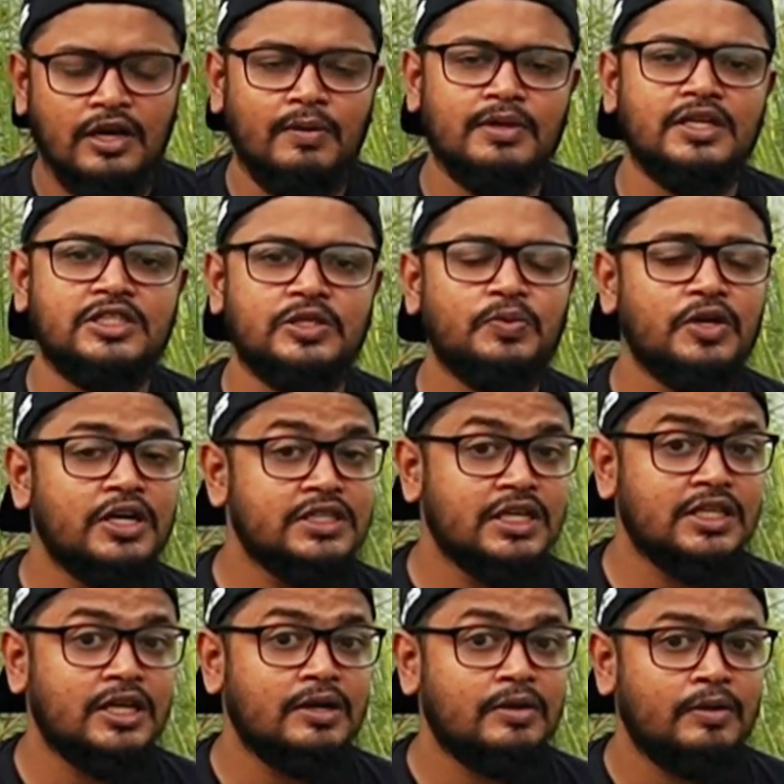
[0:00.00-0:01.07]
আমাদের জীবনের
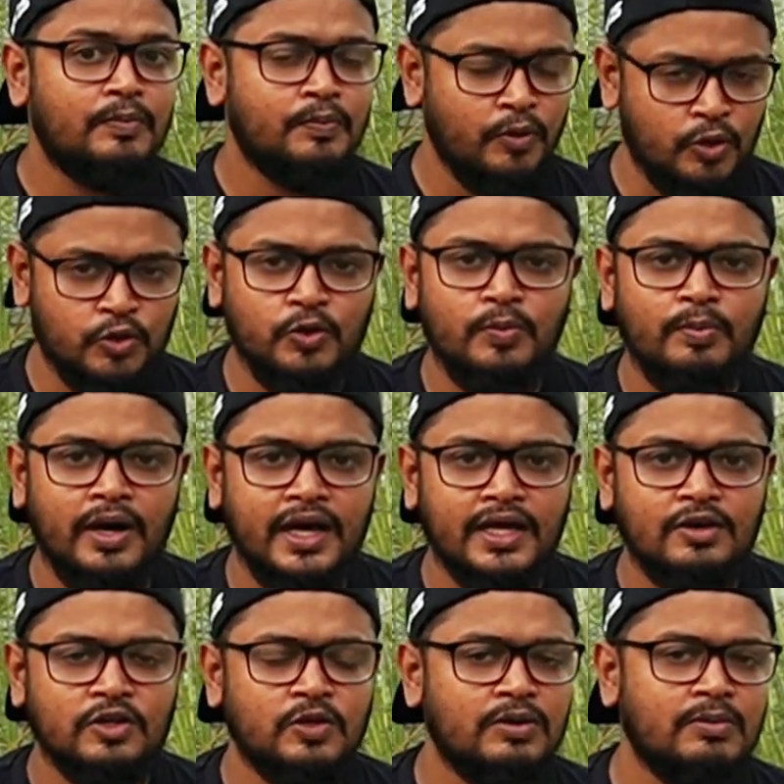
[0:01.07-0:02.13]
যাদের প্রথম
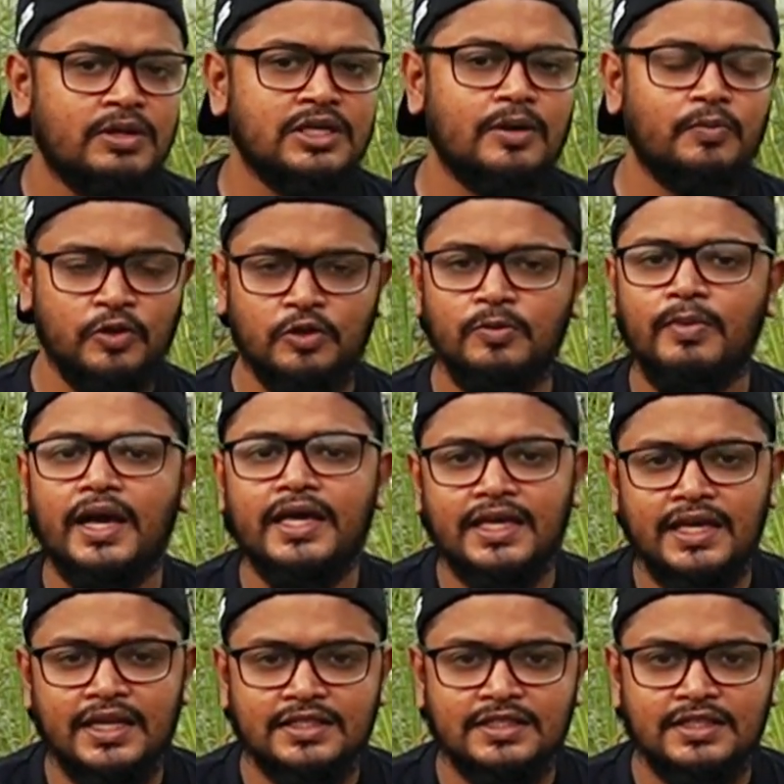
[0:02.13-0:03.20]
বাইক অথবা আমরা যারা প্রথম বাইক
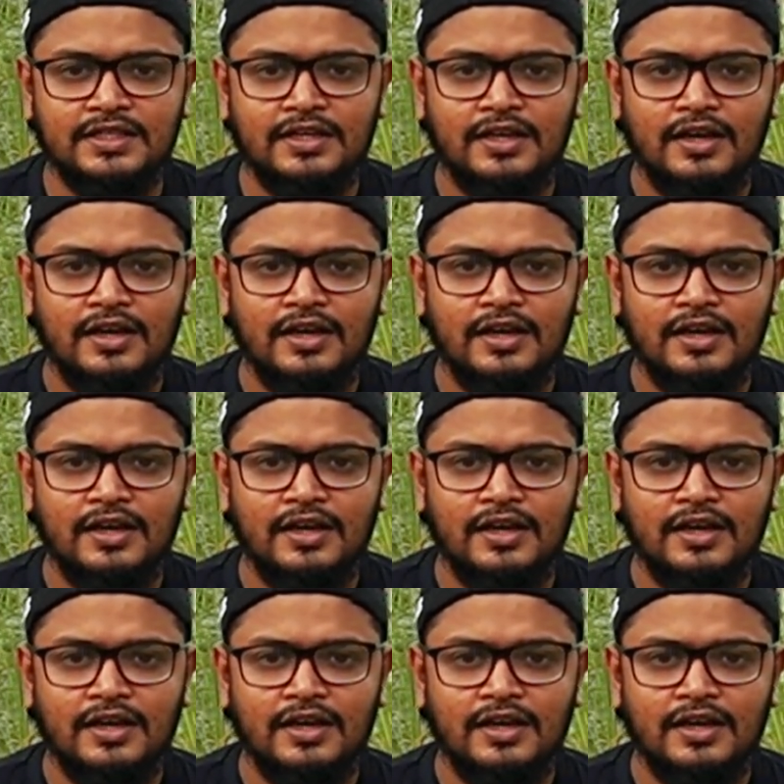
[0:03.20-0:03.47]
কিনেছি